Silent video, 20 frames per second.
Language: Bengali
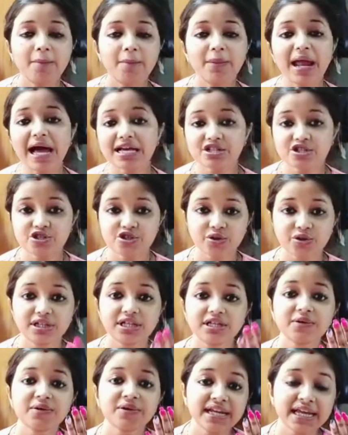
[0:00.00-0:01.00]
প্লাস যদি
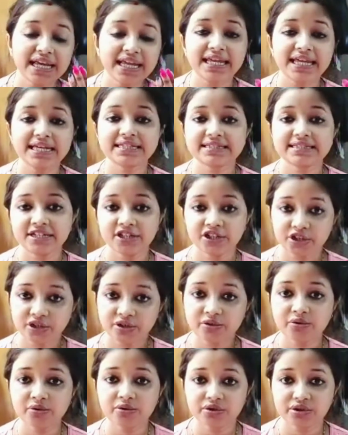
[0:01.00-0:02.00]
কেউ নেট
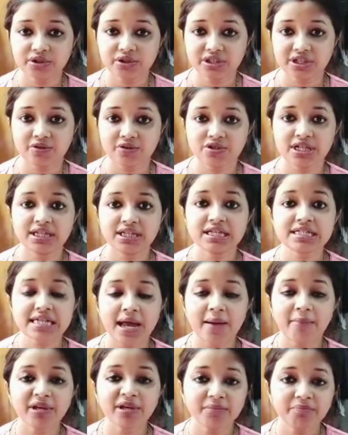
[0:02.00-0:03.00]
এক্সটেনশন করতে চাও যাদের
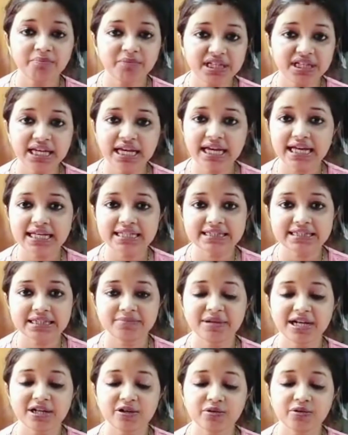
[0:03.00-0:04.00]
সামনে বিয়ে আছে
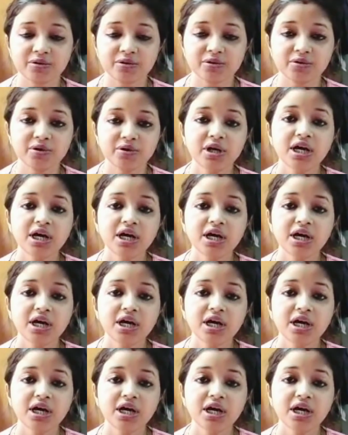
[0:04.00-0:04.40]
বা কোনো